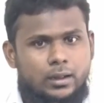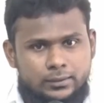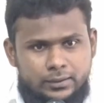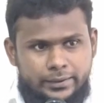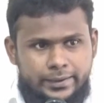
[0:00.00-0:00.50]

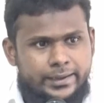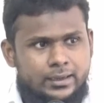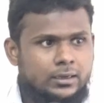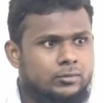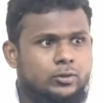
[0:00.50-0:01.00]
அந்த
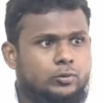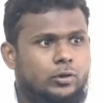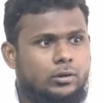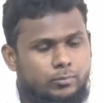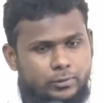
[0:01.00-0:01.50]
இடையர்கள் வந்து
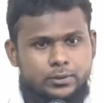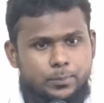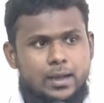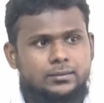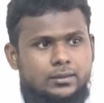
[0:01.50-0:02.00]
வந்து
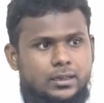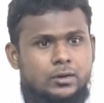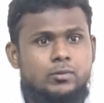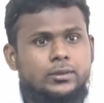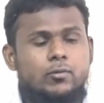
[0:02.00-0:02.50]

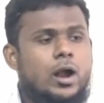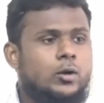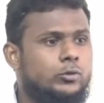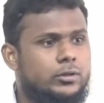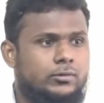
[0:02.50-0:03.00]
பார்த்ததாகவும் அந்த
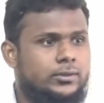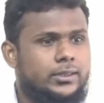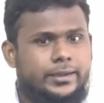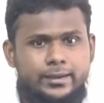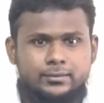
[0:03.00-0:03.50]
வானதுதர்
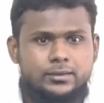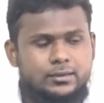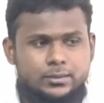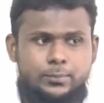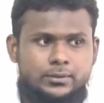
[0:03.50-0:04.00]
வந்து இயேசு
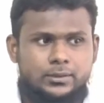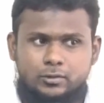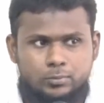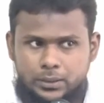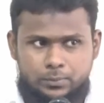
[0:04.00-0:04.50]
கிறிஸ்து
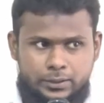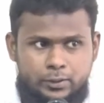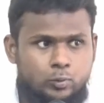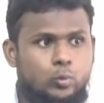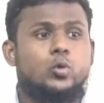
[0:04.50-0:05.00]
பிறந்ததாகவும் பைபிளில்
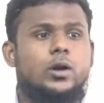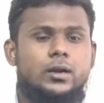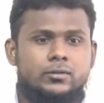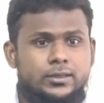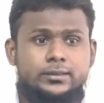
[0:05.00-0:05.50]
இருக்கும்
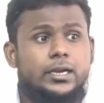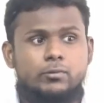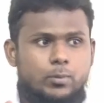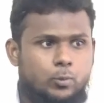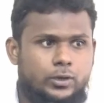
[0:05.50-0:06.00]
லூக்காவில் வந்து
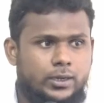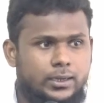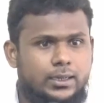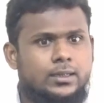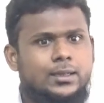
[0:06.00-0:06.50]
தெளிவாக
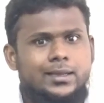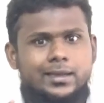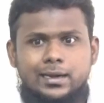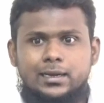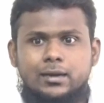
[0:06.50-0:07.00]
போட்டிருக்காங்க
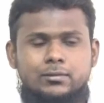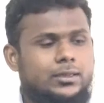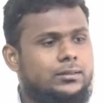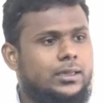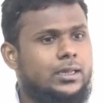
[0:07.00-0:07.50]
ரெண்டாவது
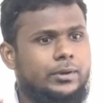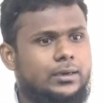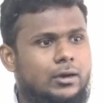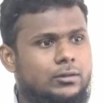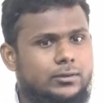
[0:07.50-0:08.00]
அத்தியாயம்
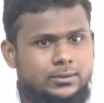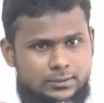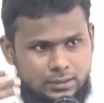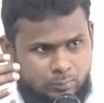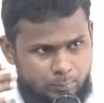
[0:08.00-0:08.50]
எட்டாவது
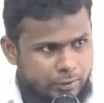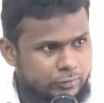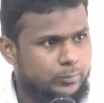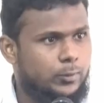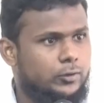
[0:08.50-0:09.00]
வசனத்தை நம்ம
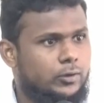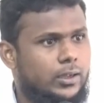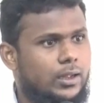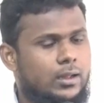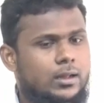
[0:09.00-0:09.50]
படித்து பார்த்தோம்னா